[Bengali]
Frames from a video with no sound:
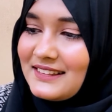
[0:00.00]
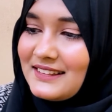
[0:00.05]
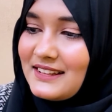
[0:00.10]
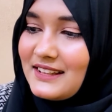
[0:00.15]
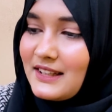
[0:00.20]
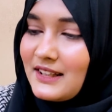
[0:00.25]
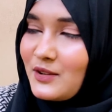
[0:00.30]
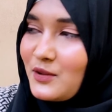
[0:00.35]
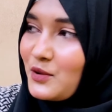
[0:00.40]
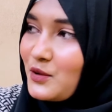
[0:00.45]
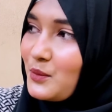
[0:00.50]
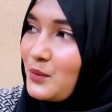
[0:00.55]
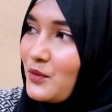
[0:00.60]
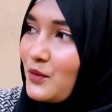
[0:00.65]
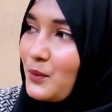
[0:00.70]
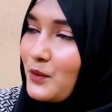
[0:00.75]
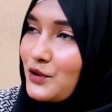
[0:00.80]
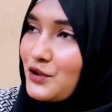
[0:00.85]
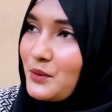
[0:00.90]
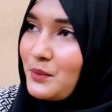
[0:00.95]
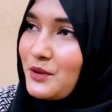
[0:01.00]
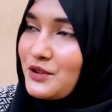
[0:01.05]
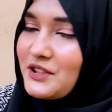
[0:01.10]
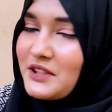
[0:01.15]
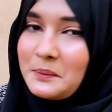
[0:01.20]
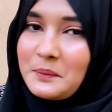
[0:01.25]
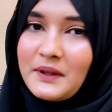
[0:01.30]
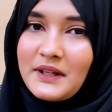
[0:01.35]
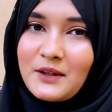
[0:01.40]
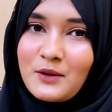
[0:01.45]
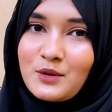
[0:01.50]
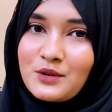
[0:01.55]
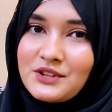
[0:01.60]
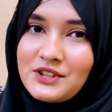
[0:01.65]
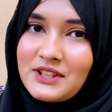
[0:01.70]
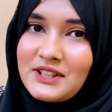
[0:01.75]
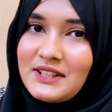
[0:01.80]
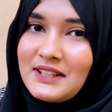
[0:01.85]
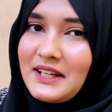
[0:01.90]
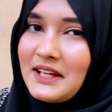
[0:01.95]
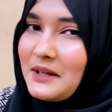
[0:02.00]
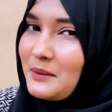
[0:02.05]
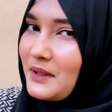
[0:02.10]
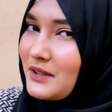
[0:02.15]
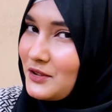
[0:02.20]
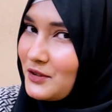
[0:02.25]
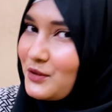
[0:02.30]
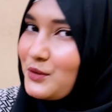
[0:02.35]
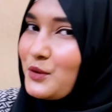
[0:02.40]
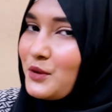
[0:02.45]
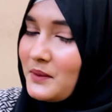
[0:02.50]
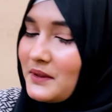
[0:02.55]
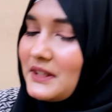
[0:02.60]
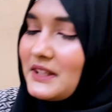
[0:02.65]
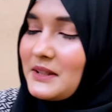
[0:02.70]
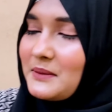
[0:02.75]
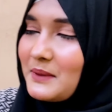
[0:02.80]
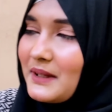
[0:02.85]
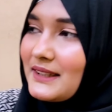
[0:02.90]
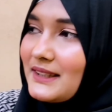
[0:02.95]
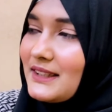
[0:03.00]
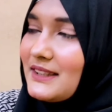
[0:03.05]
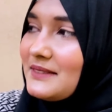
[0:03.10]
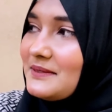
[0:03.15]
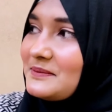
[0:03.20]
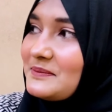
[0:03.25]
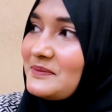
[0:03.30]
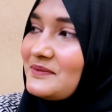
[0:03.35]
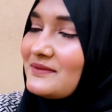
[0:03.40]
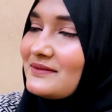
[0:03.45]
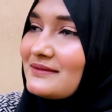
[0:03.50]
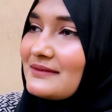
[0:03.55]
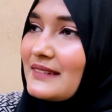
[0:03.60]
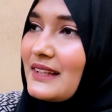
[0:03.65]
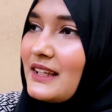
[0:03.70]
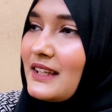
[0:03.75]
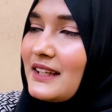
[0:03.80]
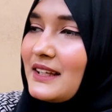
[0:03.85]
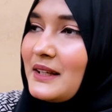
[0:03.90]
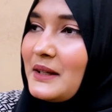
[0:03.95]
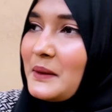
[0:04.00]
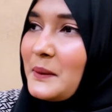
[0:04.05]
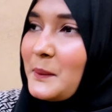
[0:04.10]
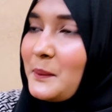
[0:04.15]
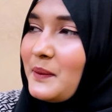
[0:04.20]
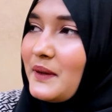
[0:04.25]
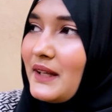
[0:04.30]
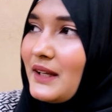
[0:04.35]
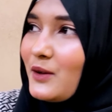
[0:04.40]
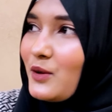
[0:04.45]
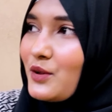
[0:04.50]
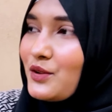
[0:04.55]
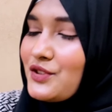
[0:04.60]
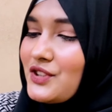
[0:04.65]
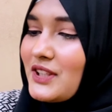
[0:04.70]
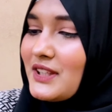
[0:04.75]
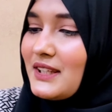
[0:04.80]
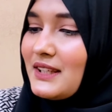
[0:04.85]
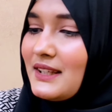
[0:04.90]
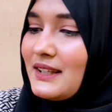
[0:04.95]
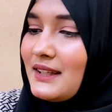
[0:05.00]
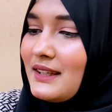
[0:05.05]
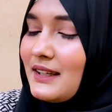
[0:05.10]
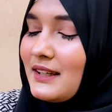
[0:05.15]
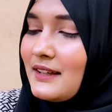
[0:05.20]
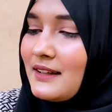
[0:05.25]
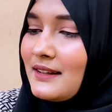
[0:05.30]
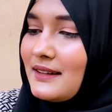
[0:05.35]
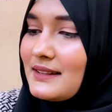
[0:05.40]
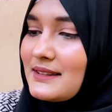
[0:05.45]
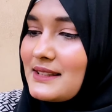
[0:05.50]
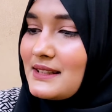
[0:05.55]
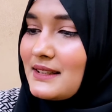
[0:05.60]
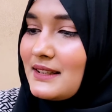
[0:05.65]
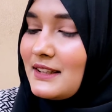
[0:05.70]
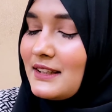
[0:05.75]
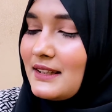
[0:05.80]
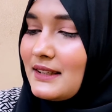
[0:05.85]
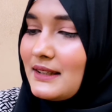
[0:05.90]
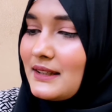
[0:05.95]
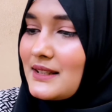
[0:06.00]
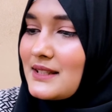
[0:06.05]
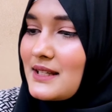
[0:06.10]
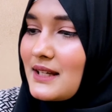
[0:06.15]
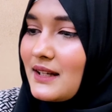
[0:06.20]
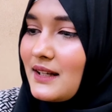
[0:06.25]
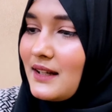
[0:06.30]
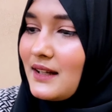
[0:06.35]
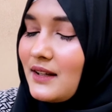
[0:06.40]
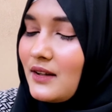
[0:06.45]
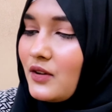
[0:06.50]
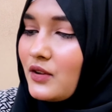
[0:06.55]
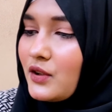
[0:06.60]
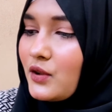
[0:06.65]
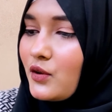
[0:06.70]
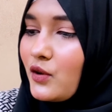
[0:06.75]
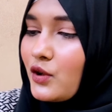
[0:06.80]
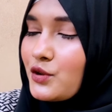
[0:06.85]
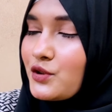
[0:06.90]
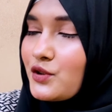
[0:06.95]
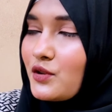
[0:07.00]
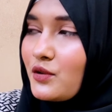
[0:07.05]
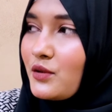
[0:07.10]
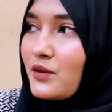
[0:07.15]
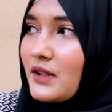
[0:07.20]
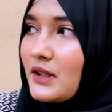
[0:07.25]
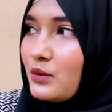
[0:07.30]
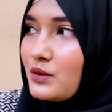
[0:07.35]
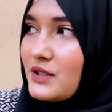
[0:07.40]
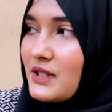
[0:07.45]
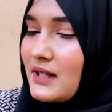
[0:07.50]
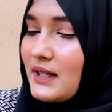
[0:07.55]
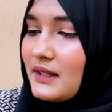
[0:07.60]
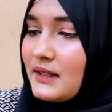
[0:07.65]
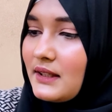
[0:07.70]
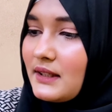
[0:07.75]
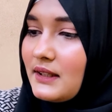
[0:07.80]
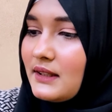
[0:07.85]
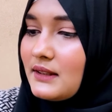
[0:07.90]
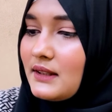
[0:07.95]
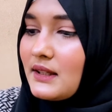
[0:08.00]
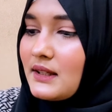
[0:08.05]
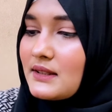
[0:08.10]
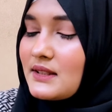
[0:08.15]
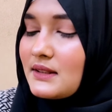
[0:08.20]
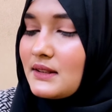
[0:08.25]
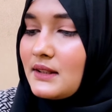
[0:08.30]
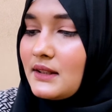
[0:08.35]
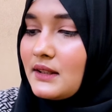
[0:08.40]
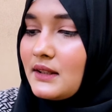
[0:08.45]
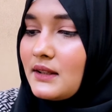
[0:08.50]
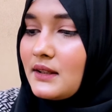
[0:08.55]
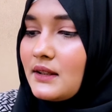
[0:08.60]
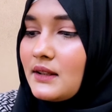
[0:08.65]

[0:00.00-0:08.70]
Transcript: কি আর করবো বসে বসে প্রে করছি আর মাত্র দুই মিনিট বাকি প্রে করছি যে যারা অনেক কষ্ট করে রোজা রাখে তারা যাতে